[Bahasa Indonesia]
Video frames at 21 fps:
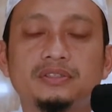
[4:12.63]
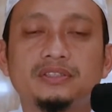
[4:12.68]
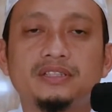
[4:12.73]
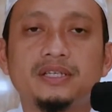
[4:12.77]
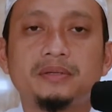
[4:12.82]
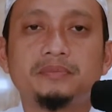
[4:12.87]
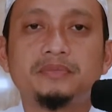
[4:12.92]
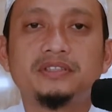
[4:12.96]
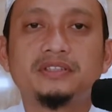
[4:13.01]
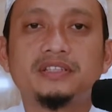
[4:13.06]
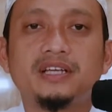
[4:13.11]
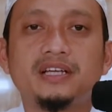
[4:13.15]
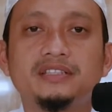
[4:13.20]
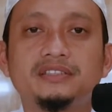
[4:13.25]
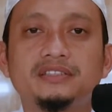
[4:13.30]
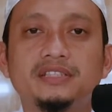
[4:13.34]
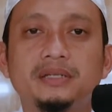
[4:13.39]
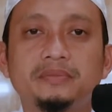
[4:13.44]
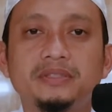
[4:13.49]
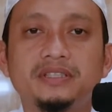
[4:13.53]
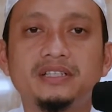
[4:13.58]
kita mintai
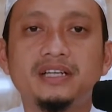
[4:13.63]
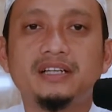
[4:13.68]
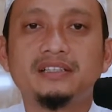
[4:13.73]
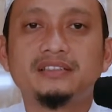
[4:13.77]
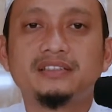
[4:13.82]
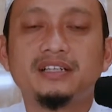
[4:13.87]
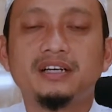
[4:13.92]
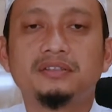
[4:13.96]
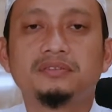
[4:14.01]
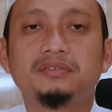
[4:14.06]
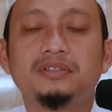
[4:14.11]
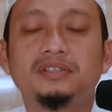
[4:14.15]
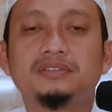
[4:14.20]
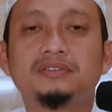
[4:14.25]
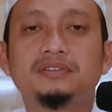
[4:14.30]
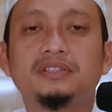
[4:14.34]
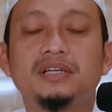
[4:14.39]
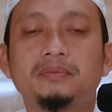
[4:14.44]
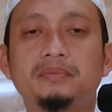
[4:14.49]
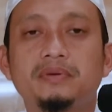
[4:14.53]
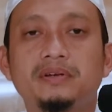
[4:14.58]
jaminan Allah
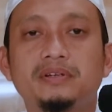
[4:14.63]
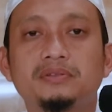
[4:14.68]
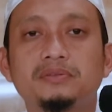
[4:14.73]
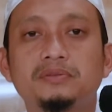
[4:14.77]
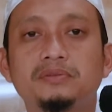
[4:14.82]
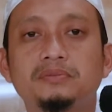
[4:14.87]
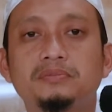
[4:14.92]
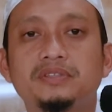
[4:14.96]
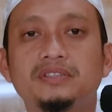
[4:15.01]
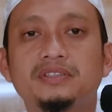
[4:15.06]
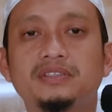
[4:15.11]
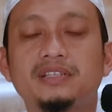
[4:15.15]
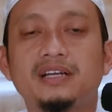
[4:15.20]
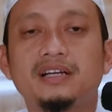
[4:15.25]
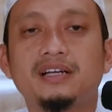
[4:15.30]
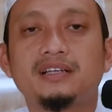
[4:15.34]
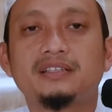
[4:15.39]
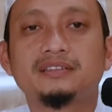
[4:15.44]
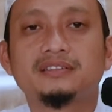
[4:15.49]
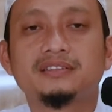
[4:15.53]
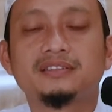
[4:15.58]
itu tidak perlu
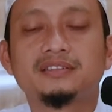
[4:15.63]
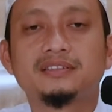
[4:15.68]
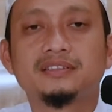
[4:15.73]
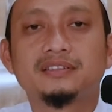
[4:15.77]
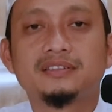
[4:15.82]
minta